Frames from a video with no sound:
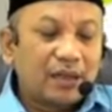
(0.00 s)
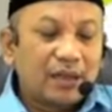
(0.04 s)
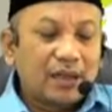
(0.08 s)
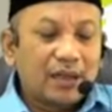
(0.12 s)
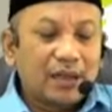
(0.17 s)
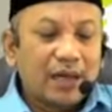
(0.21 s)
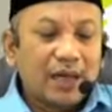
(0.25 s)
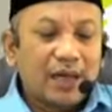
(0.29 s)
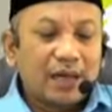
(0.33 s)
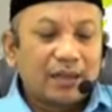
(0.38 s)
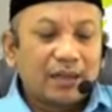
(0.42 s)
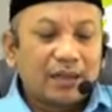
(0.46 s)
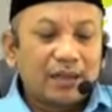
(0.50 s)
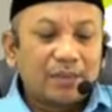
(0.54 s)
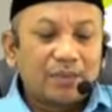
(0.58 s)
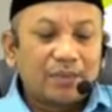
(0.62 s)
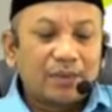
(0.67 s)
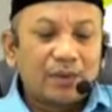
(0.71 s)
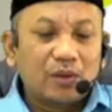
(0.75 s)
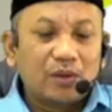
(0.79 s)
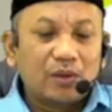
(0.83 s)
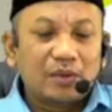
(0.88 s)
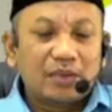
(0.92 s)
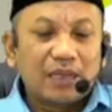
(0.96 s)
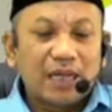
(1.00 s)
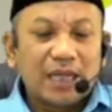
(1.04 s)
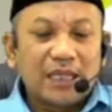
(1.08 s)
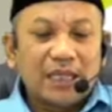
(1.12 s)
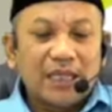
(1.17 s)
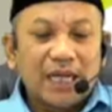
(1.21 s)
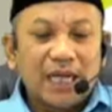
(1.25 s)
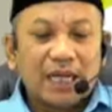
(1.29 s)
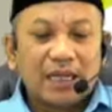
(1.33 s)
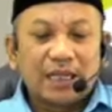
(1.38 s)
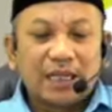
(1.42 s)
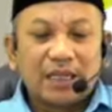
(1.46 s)
terhadap dosa
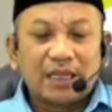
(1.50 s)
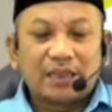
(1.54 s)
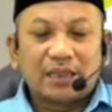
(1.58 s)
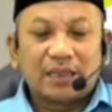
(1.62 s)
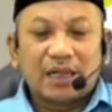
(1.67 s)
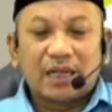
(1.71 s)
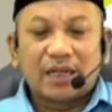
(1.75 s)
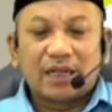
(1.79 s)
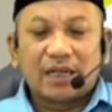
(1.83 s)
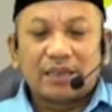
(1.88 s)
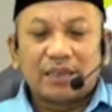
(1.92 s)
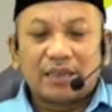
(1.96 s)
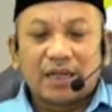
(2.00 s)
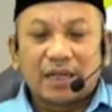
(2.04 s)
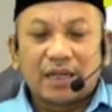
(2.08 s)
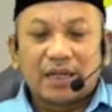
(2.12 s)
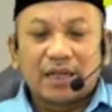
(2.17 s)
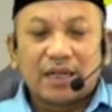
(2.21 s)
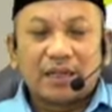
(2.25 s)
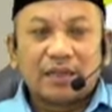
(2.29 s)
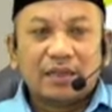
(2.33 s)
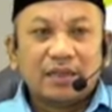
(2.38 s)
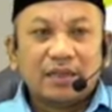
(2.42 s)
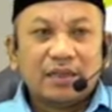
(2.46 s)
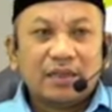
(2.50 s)
yang kita kerjakan.